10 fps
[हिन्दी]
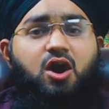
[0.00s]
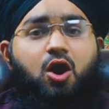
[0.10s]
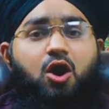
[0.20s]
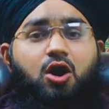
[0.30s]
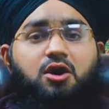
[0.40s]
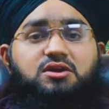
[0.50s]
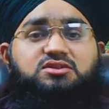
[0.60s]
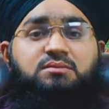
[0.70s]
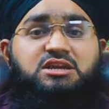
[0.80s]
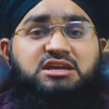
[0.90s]
और
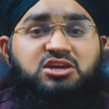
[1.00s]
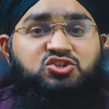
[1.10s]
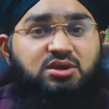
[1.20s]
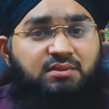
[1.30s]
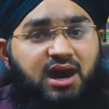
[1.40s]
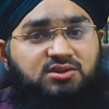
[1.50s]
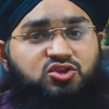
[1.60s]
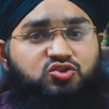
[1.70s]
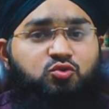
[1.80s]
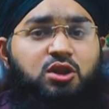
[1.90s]
तबलीगी जमात
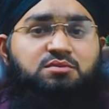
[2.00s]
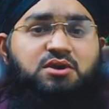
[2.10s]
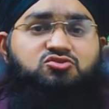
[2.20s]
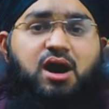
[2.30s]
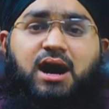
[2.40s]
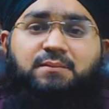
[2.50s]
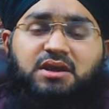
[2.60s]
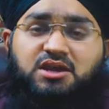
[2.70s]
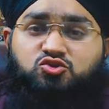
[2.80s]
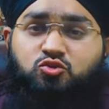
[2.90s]
की सूरत में जो
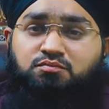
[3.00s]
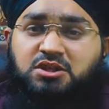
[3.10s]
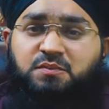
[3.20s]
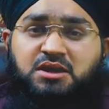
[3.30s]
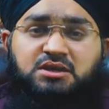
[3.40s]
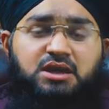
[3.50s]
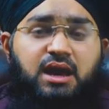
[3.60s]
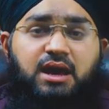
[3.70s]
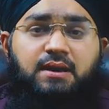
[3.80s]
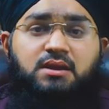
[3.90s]
आपने इस उम्मत पर
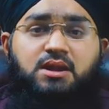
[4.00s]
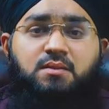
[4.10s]
किया है